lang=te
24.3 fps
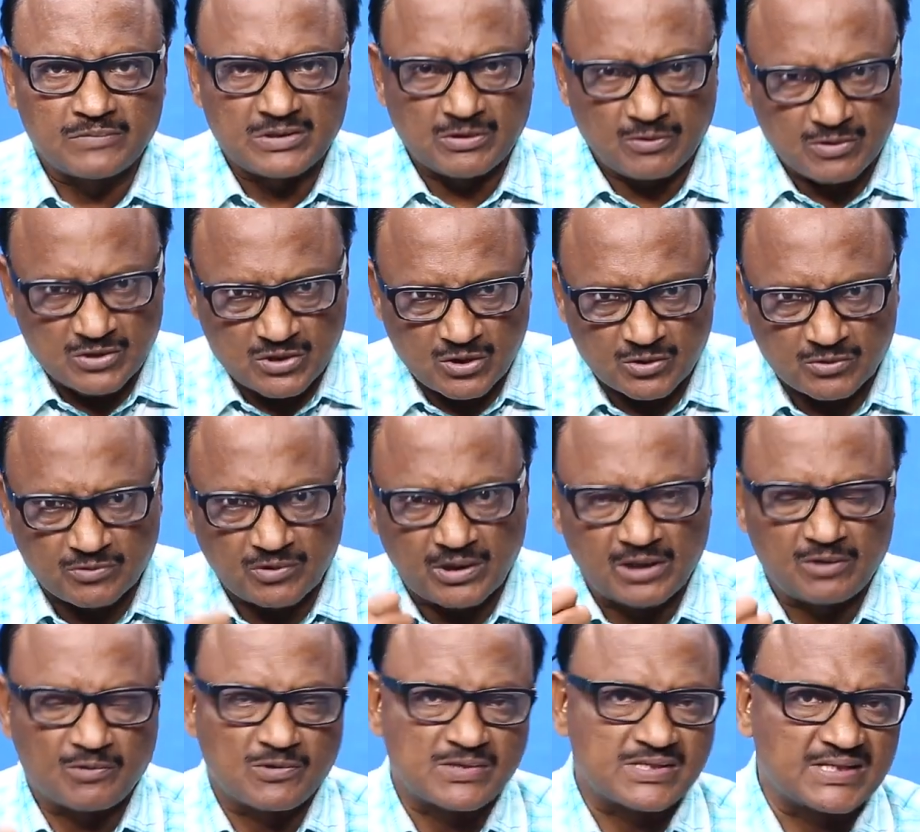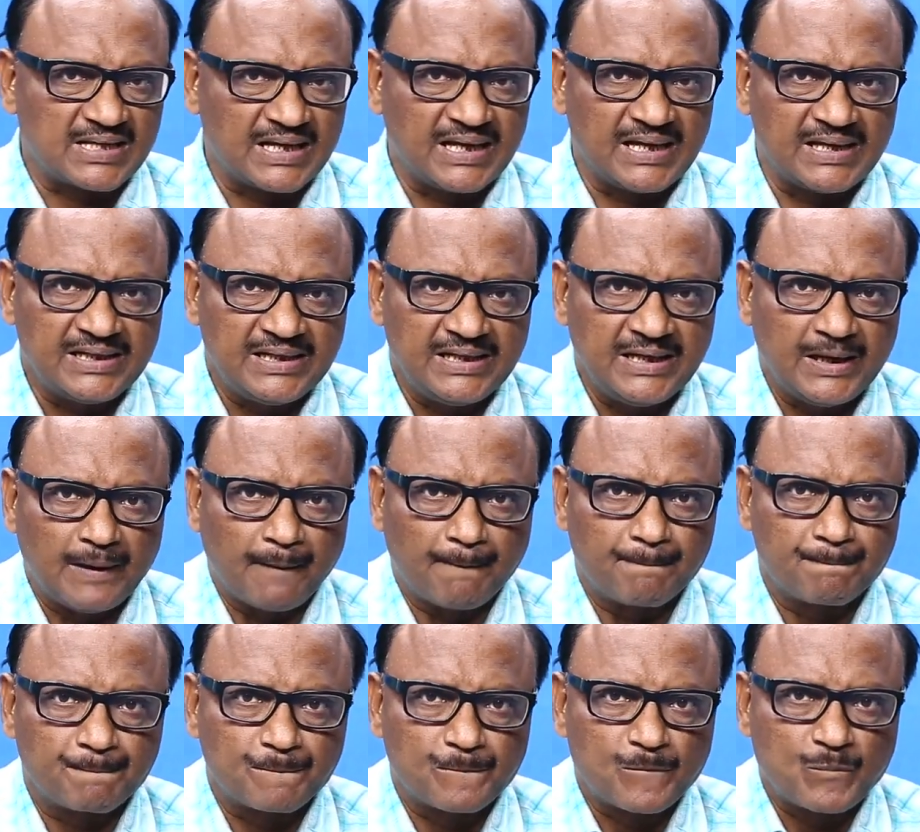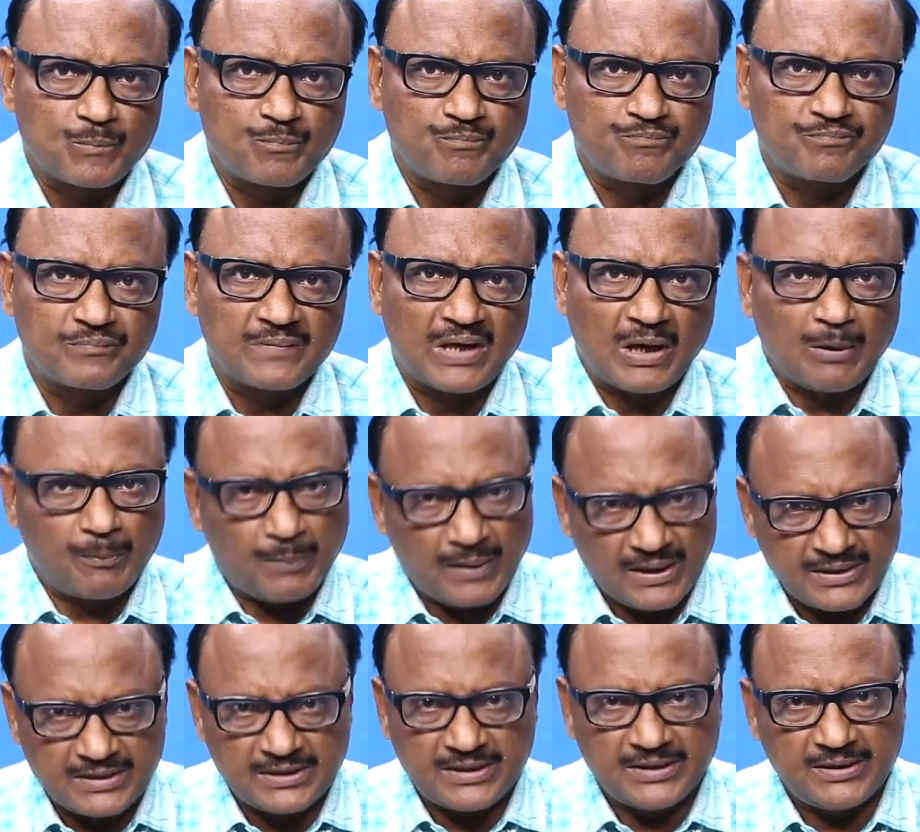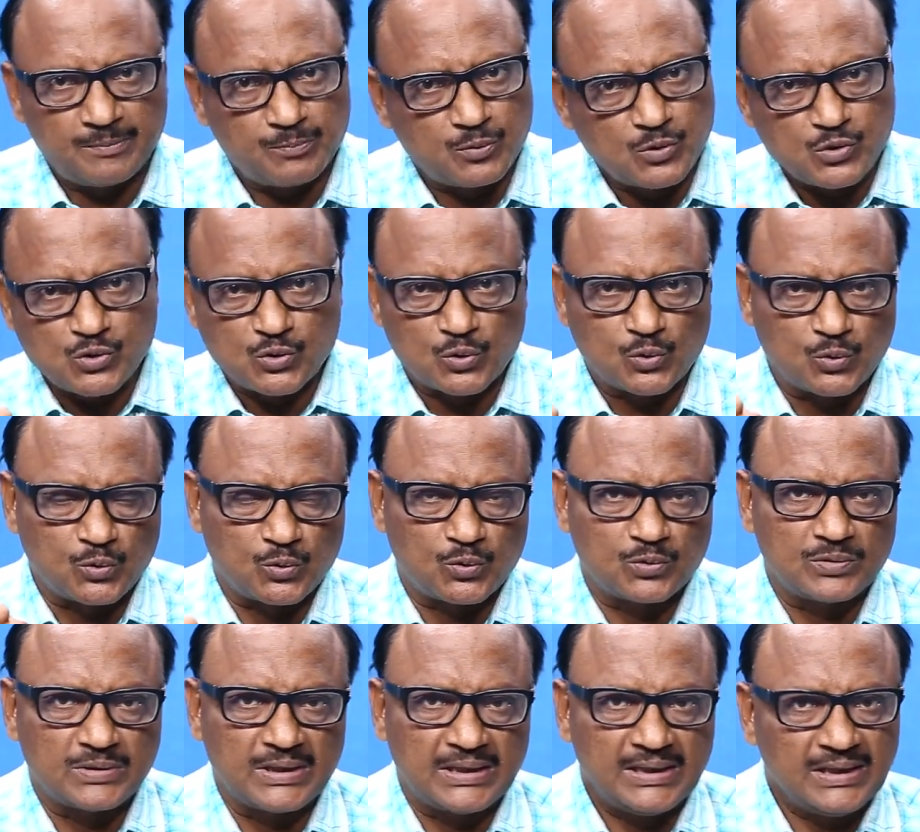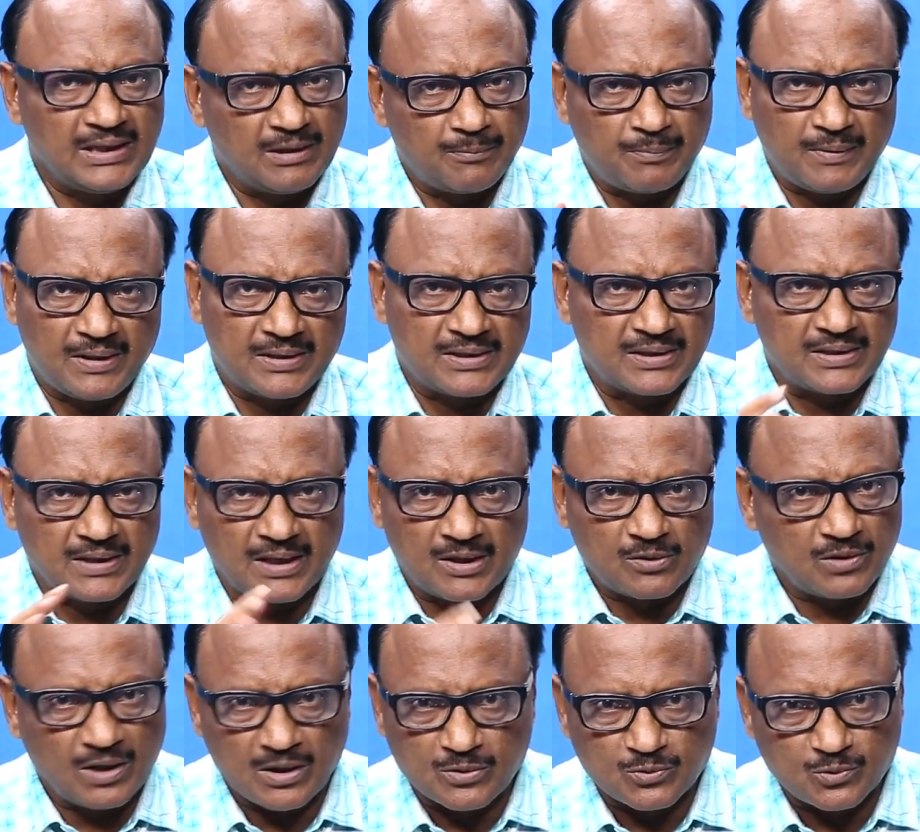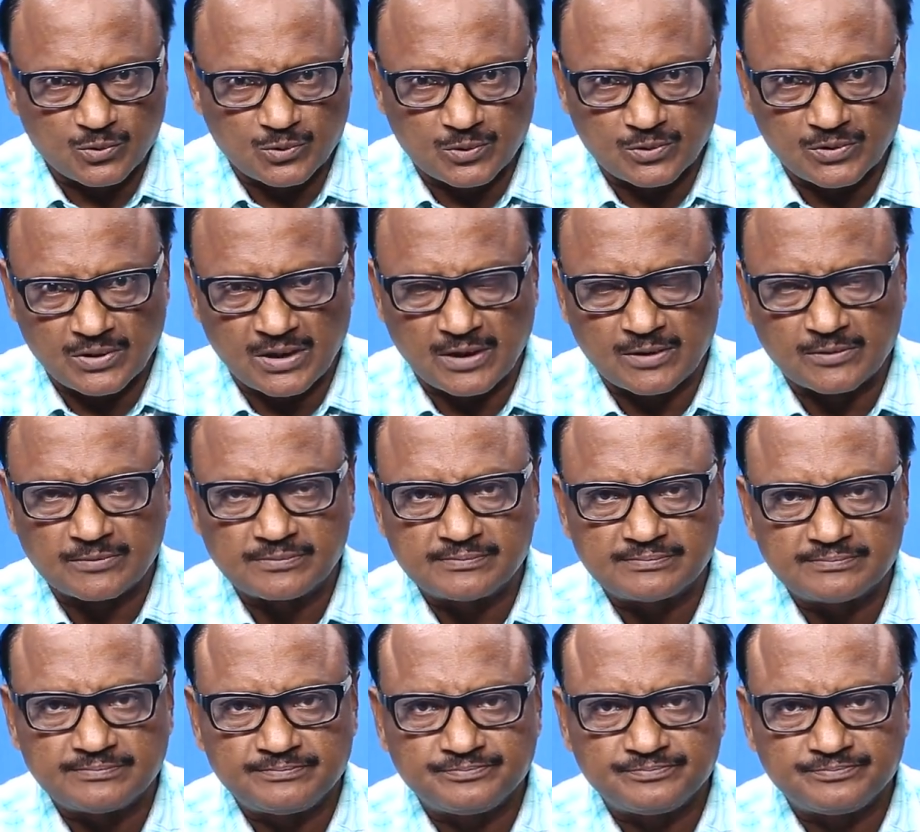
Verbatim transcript: జవసత్వాలు వస్తాయని ఆ పార్టీ పుంజుకుంటుందని ఆ పార్టీ నాయకులు అనుకుంటున్నారు